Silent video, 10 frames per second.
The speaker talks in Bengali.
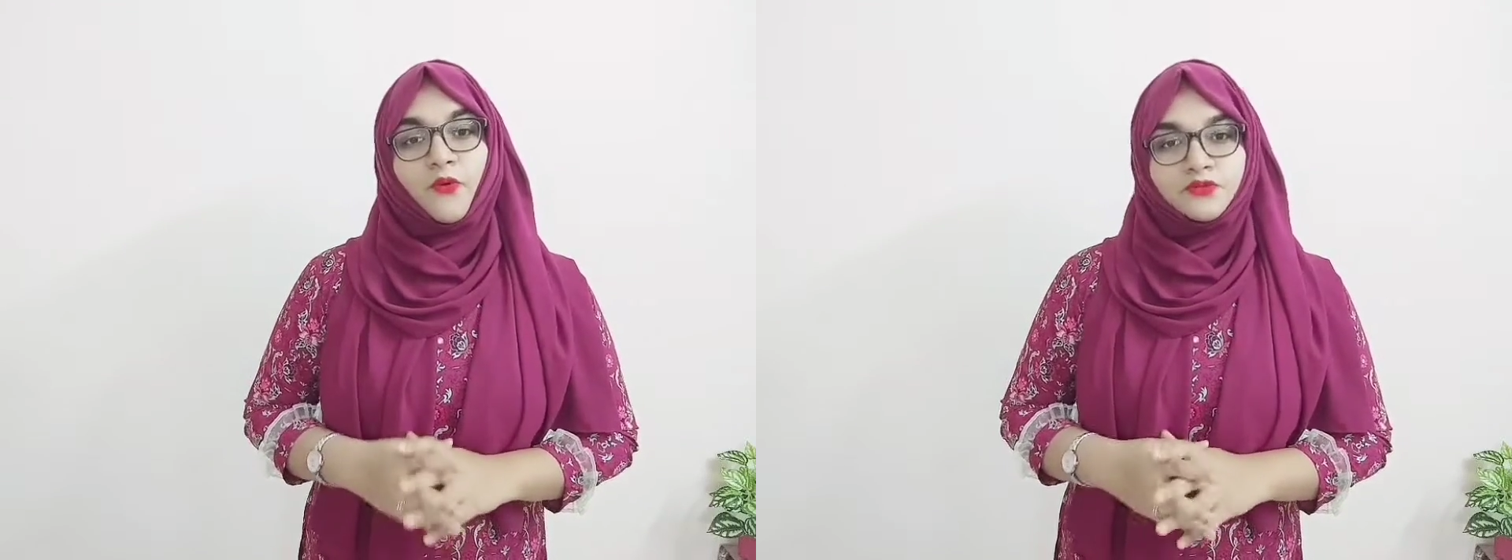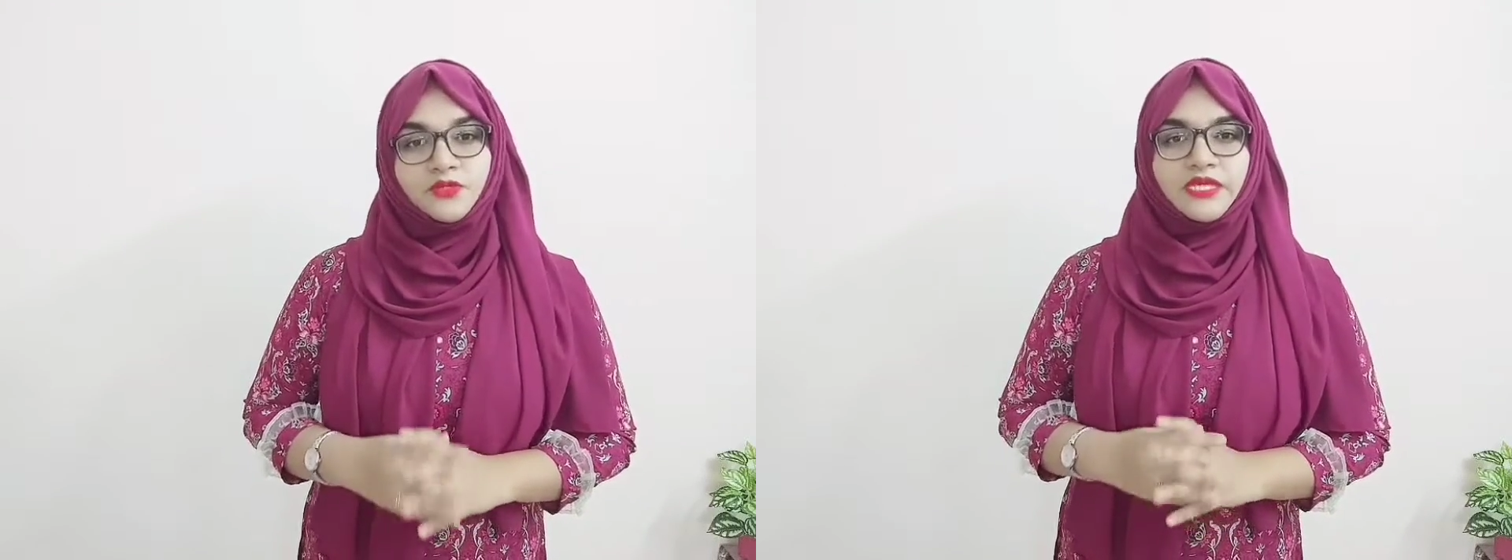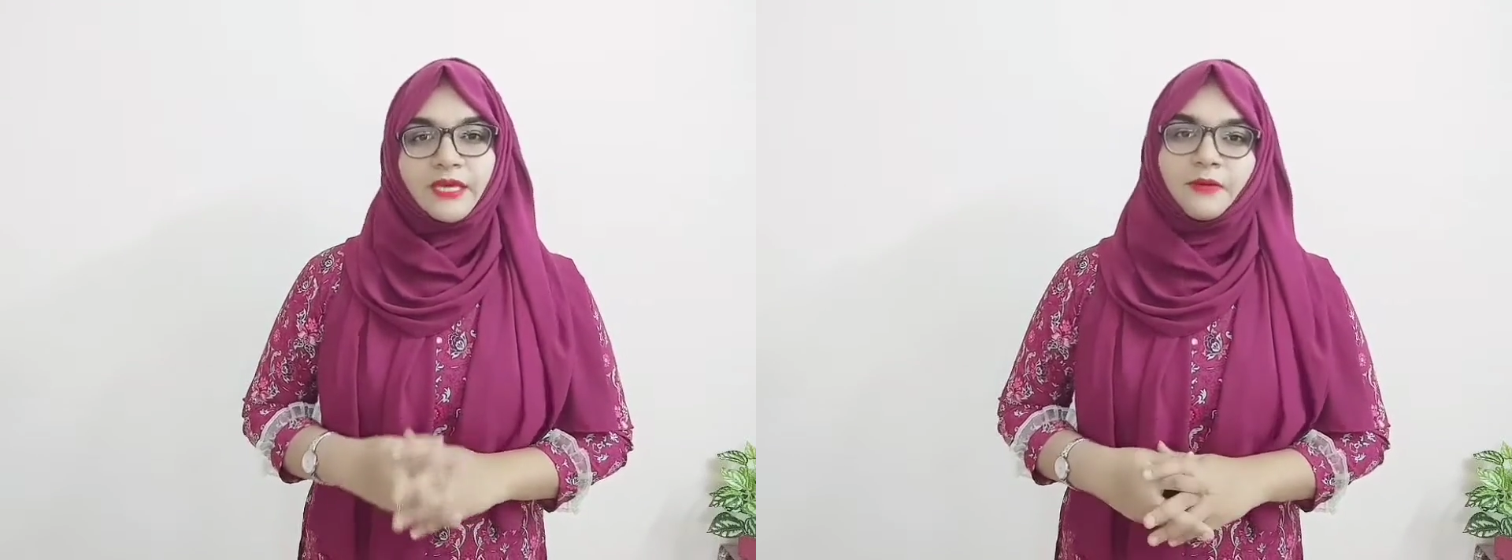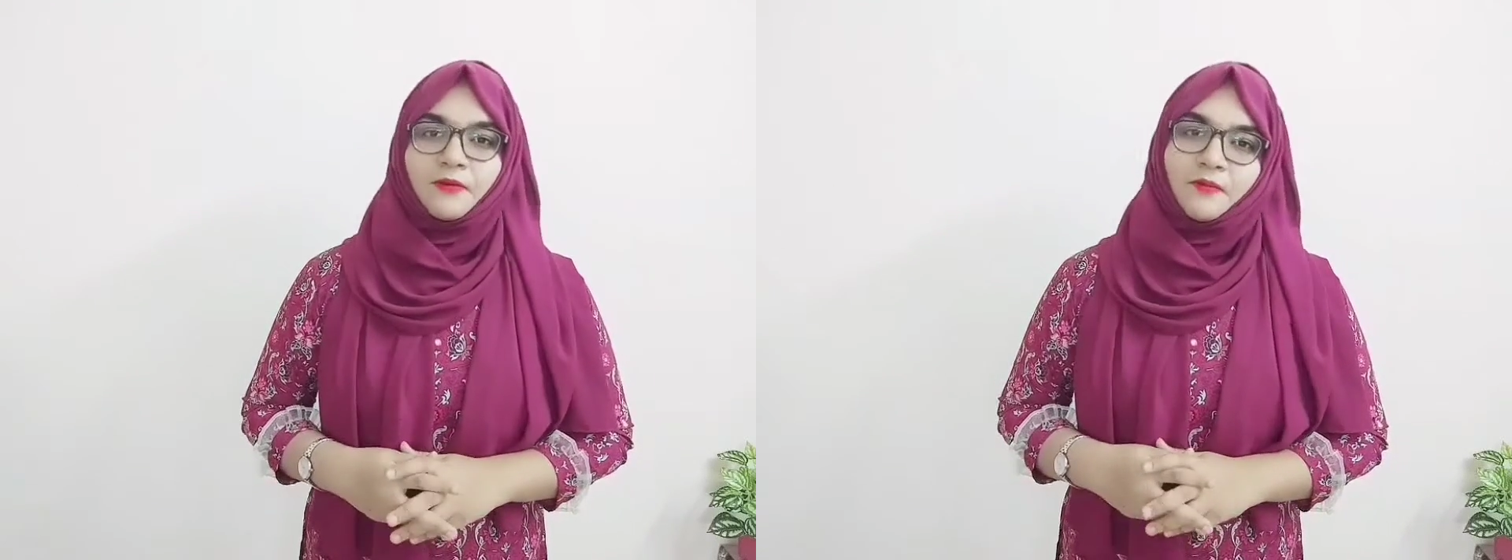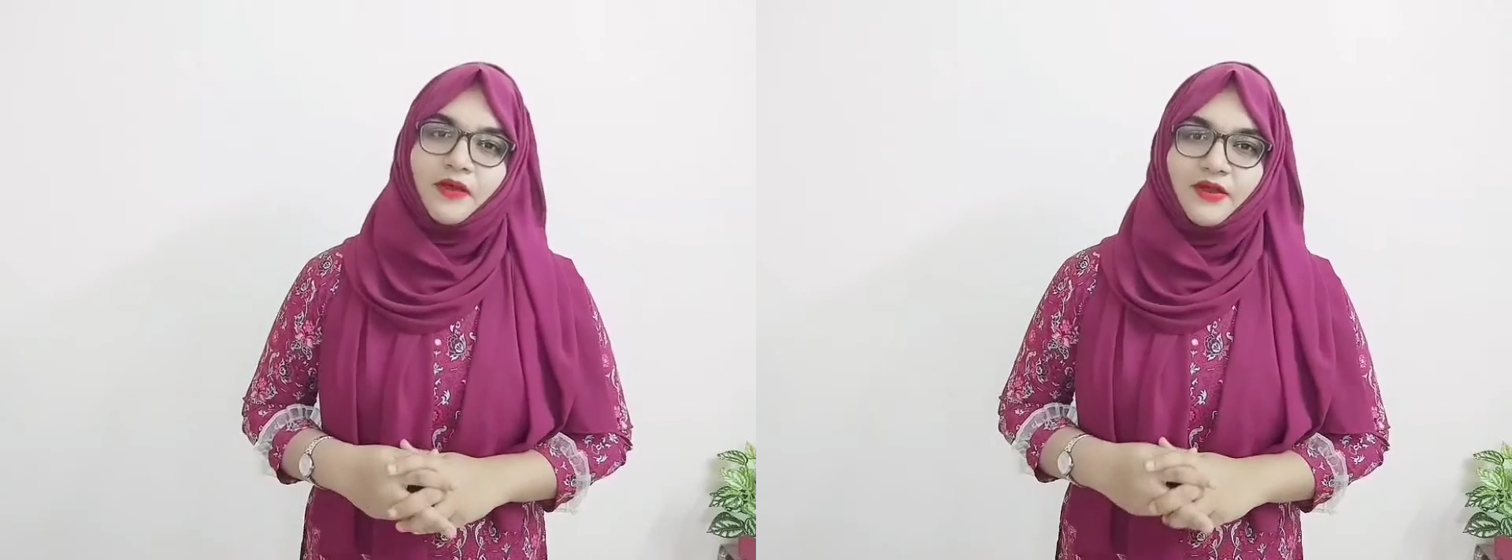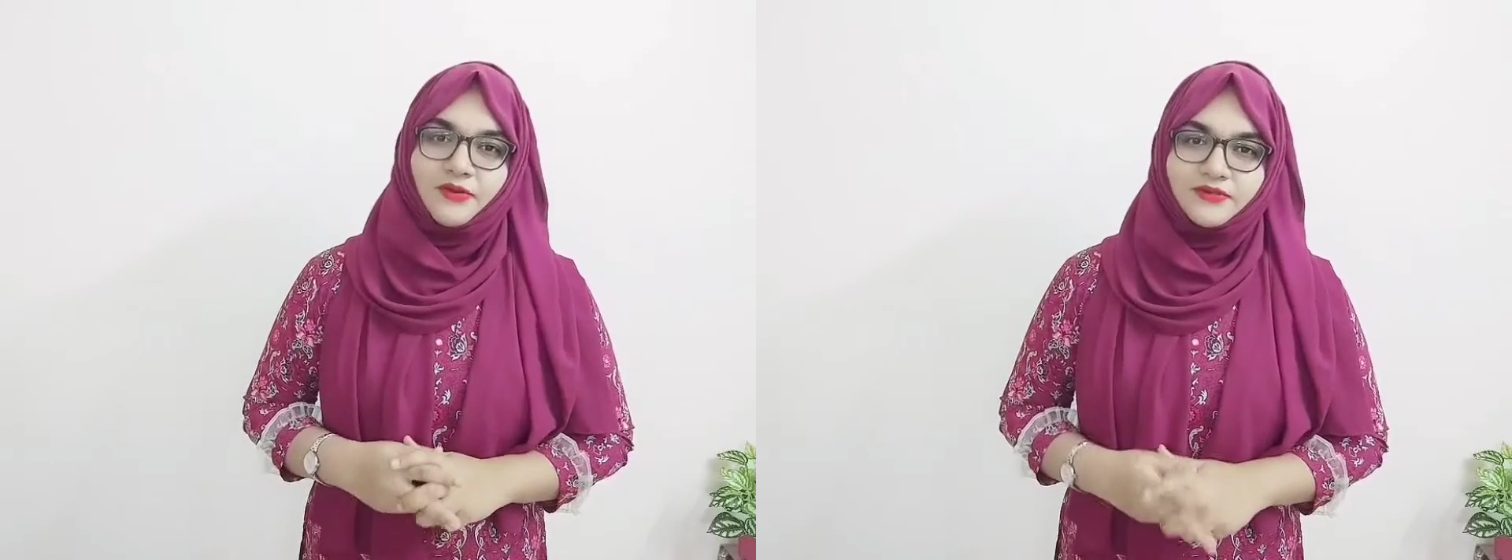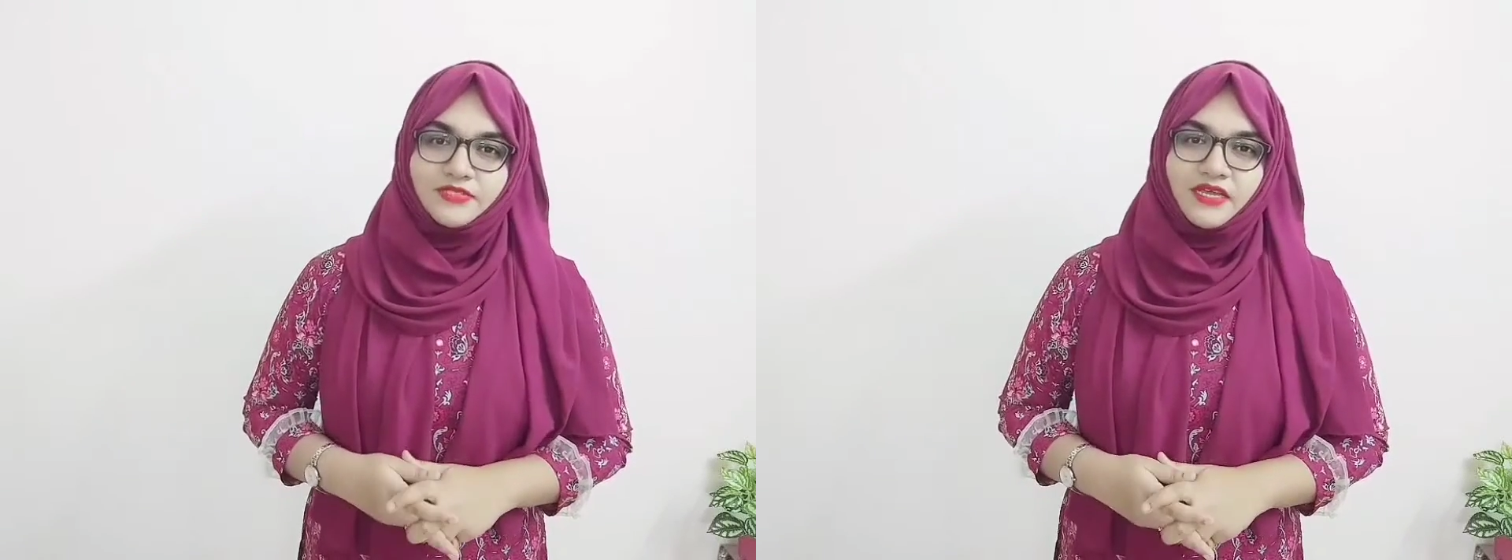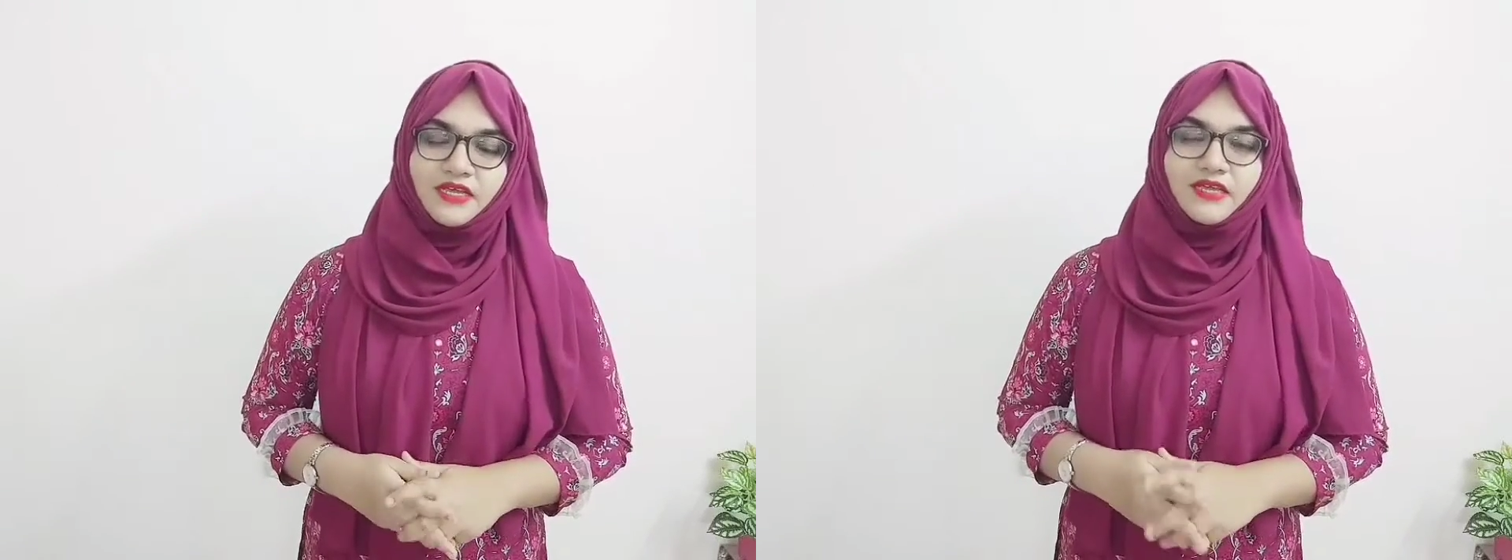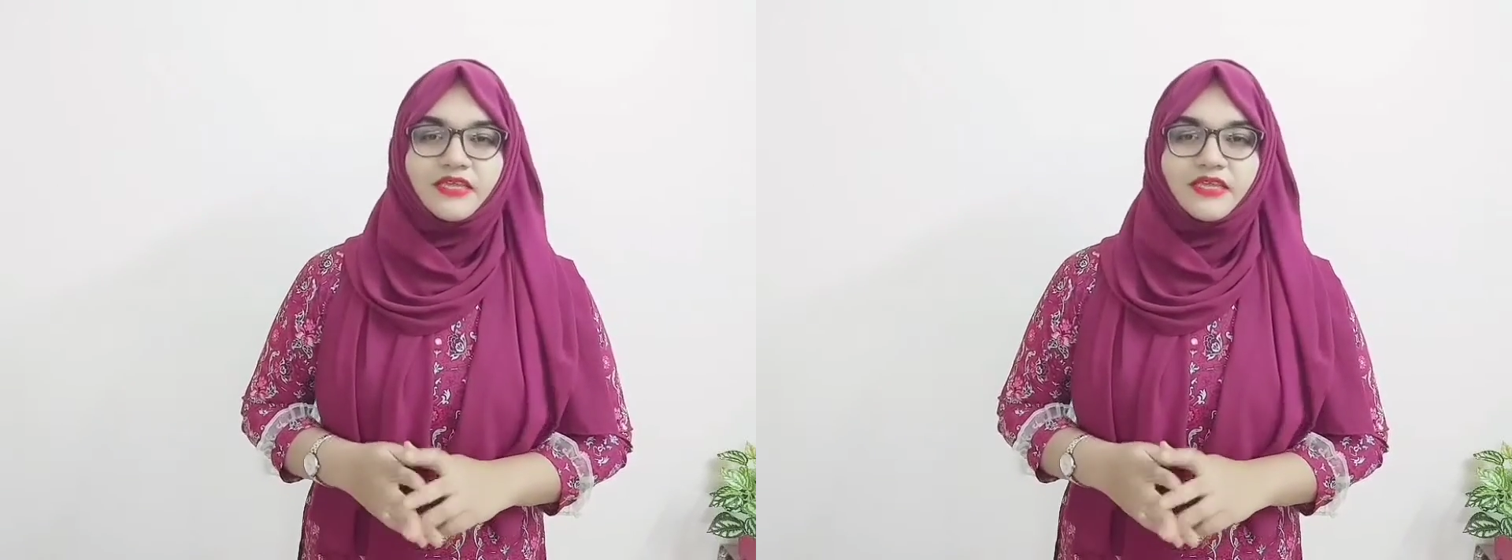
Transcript: ওজন কিভাবে বাড়ানো যায়